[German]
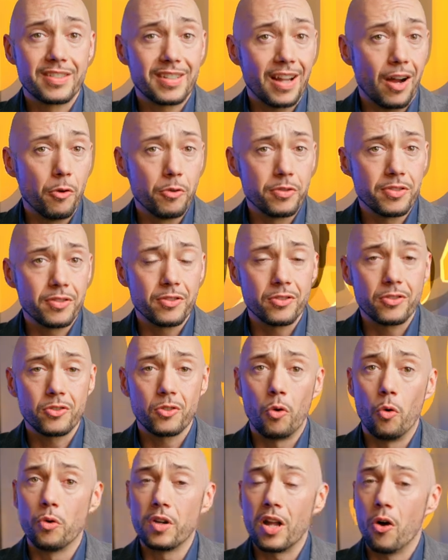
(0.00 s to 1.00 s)
1000
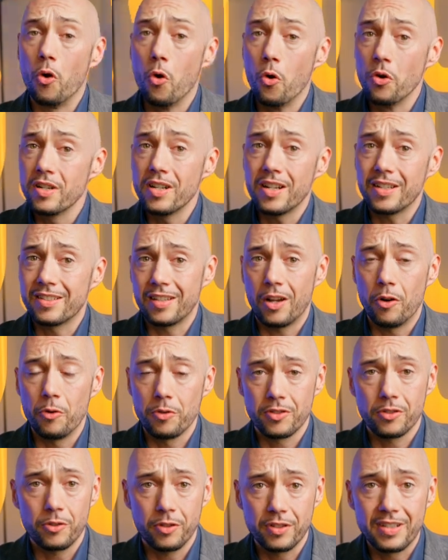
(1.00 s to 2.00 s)
oder
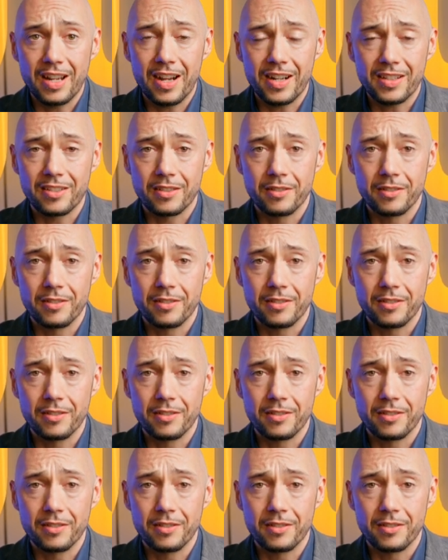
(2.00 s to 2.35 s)
100.000 Kontakte,